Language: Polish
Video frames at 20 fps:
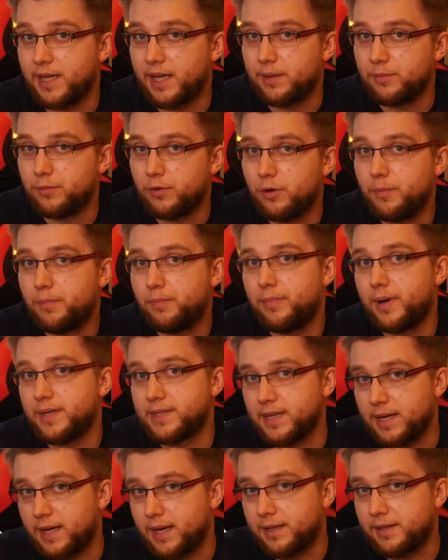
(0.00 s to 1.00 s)
darmo,
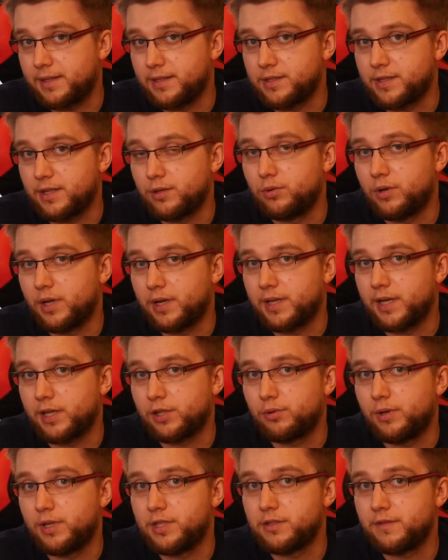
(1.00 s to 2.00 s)
baza kart jest regularnie
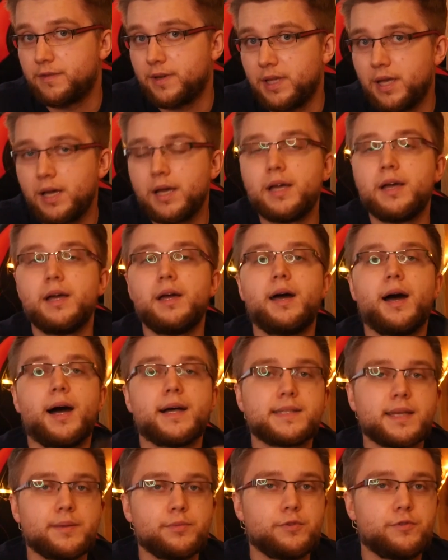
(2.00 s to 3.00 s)
aktualizowana,
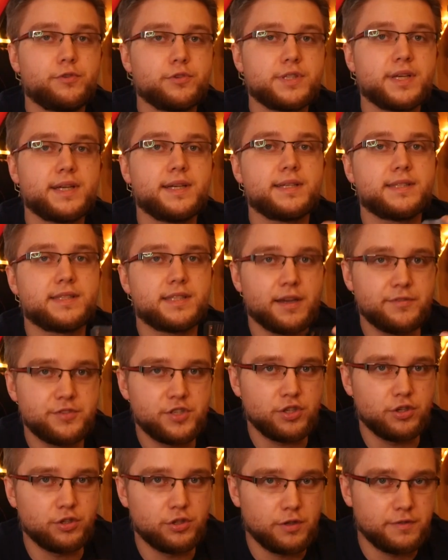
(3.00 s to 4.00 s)
a sam twórca jest
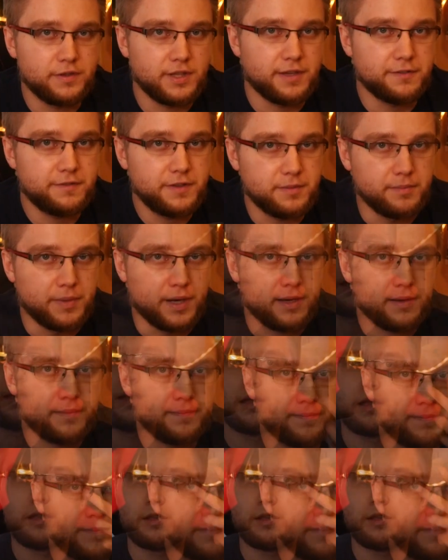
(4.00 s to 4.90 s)
zawsze gotowy na feedback.